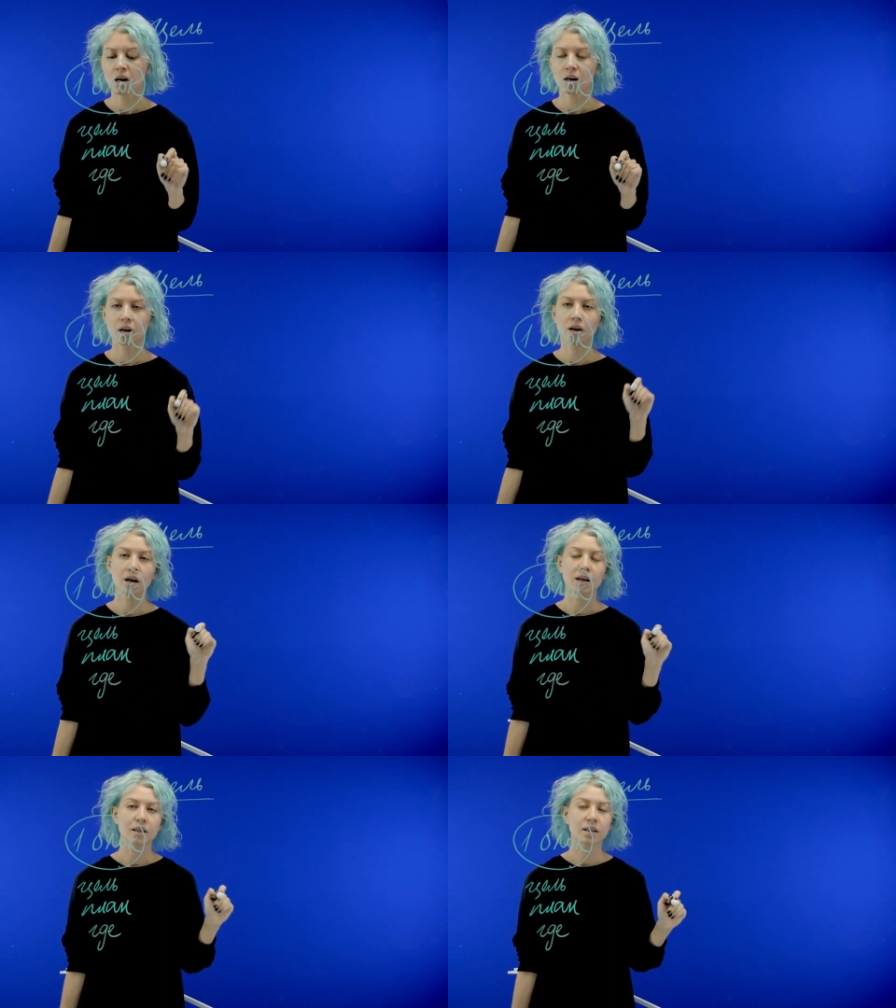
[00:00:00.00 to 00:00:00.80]

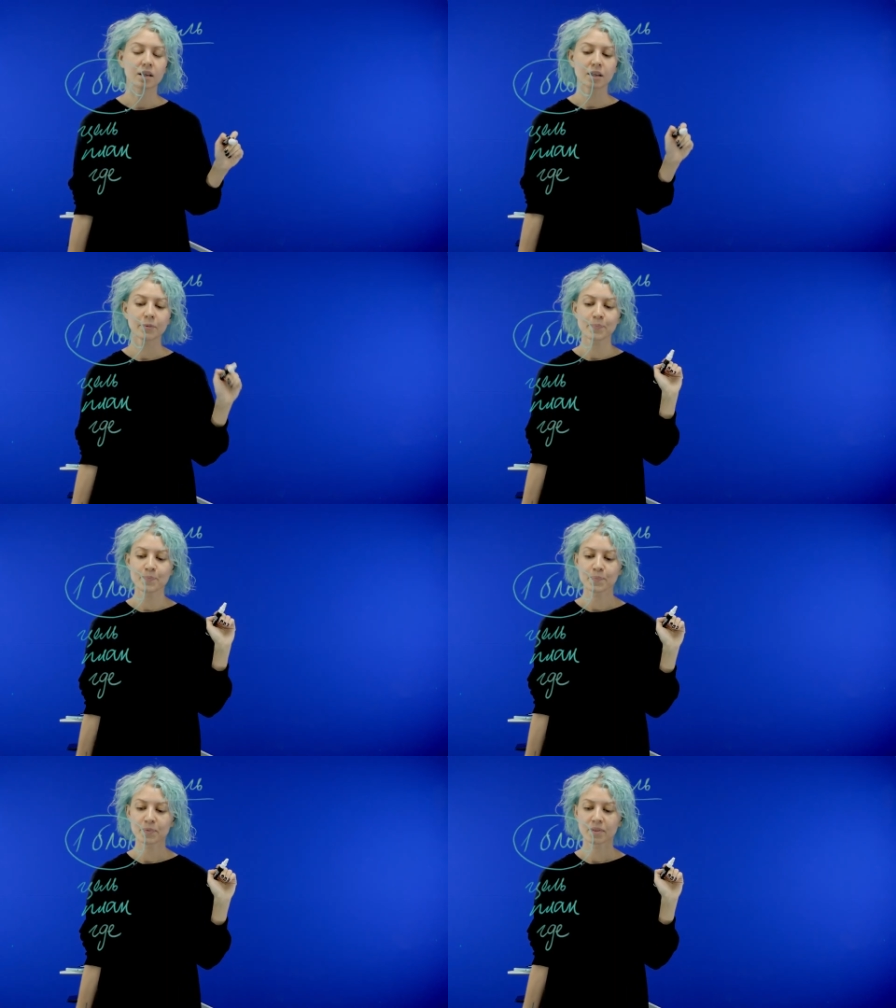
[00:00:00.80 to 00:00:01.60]
А, и
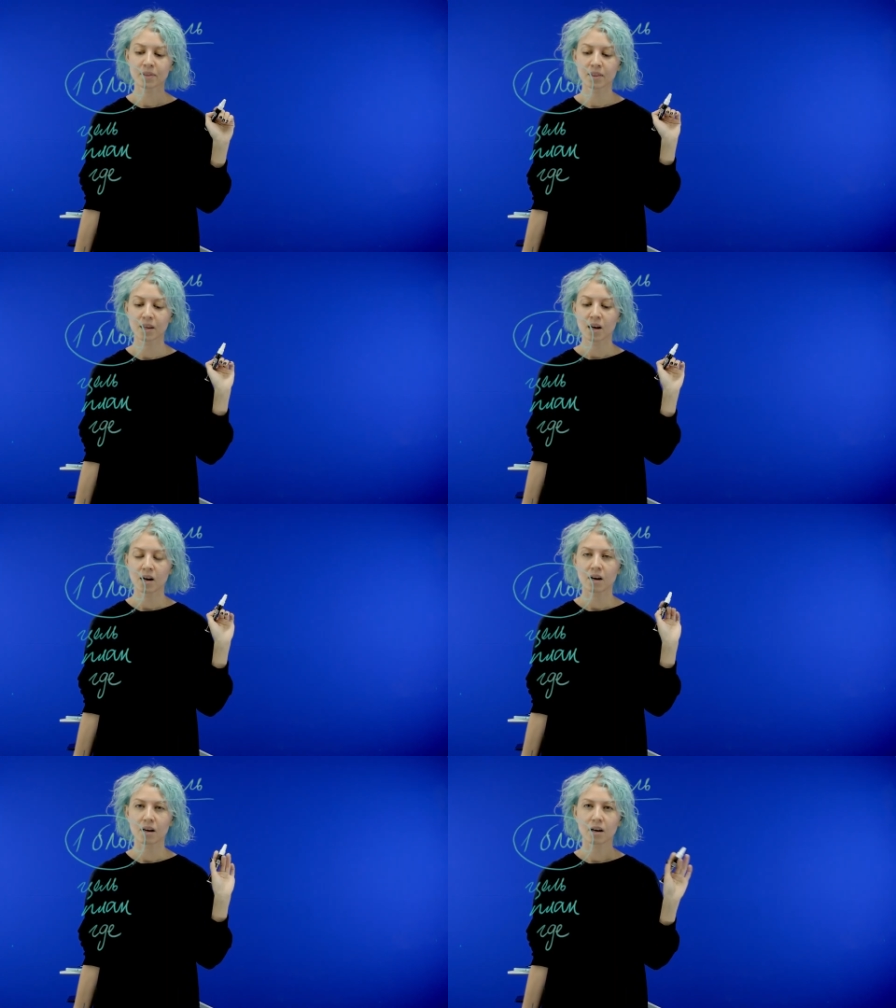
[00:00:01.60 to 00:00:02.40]

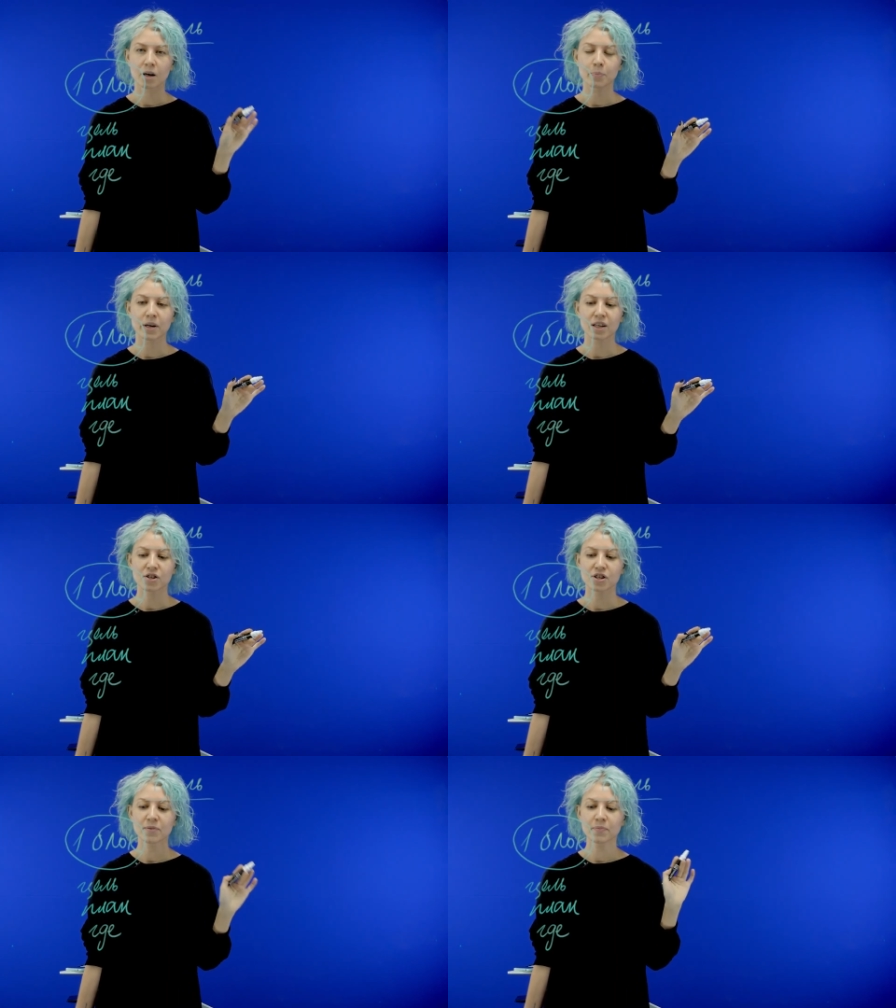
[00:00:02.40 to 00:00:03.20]
а,
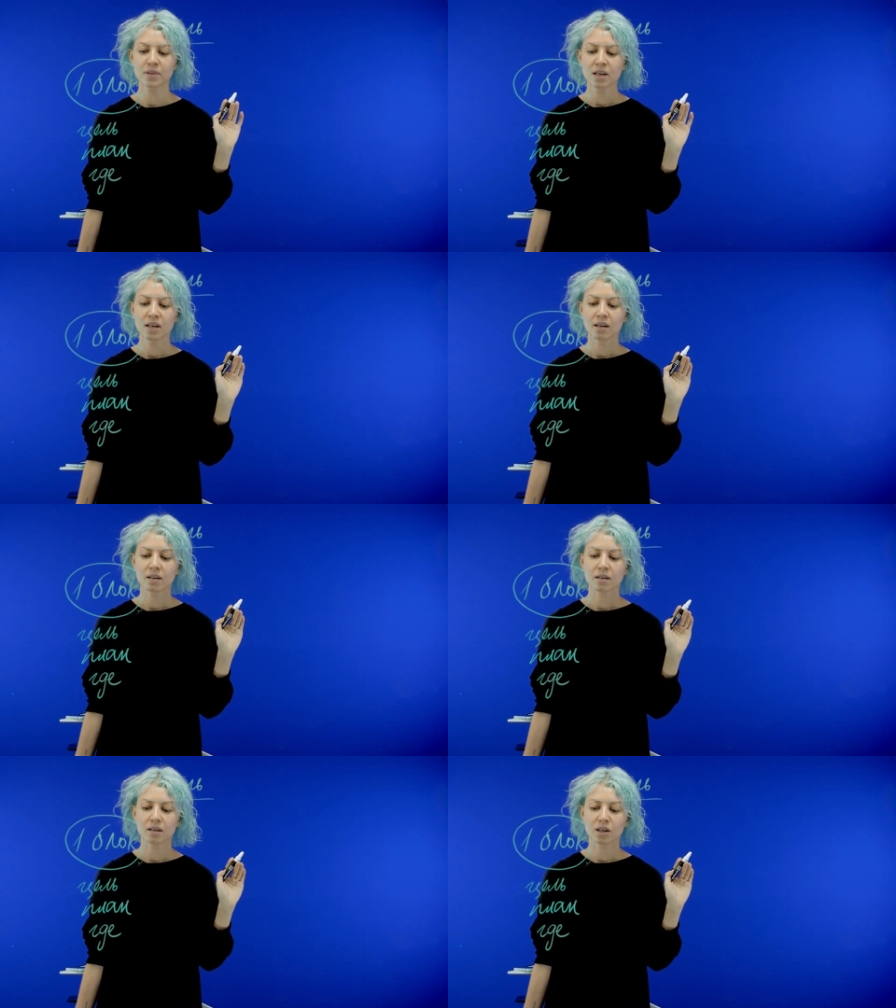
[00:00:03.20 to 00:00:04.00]
опять же,
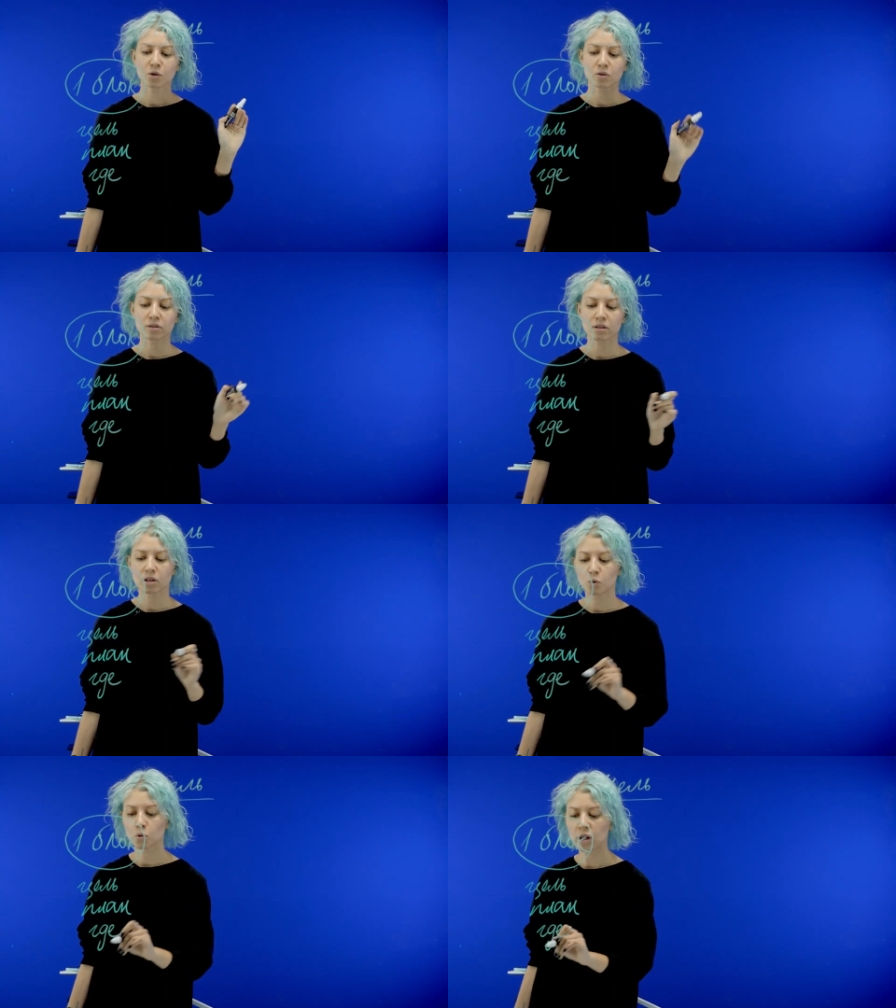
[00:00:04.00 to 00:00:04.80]
а,
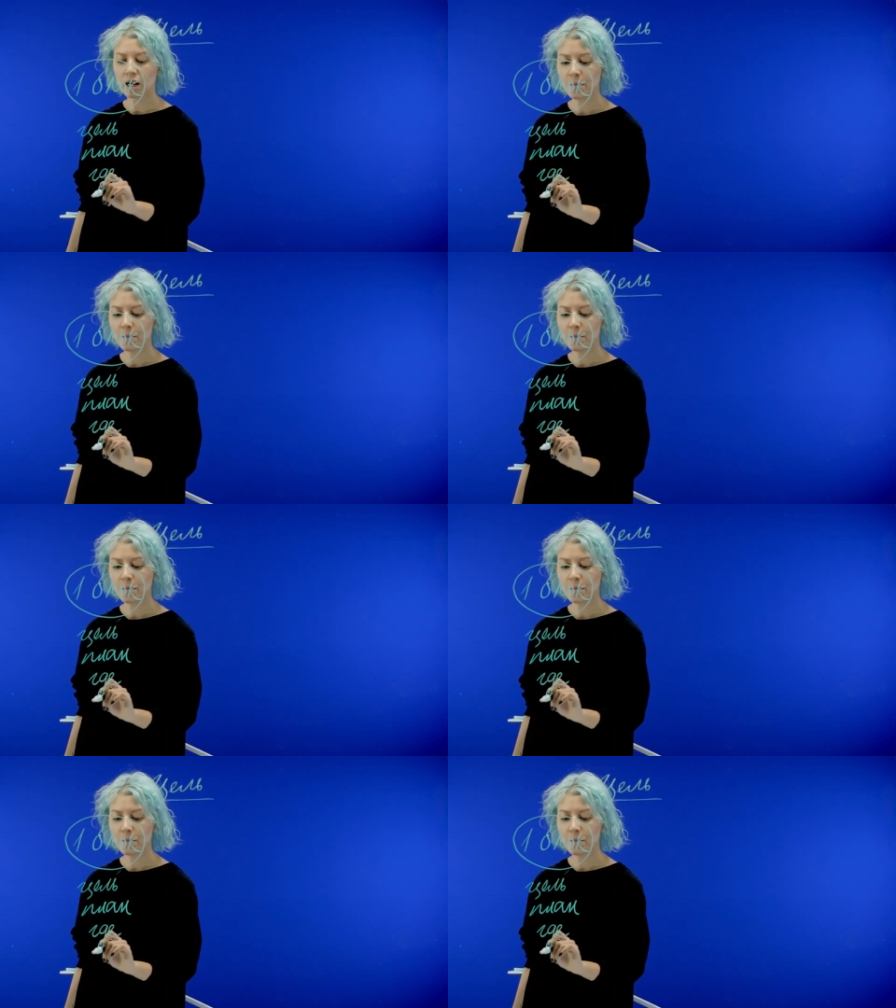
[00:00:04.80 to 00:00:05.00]
куда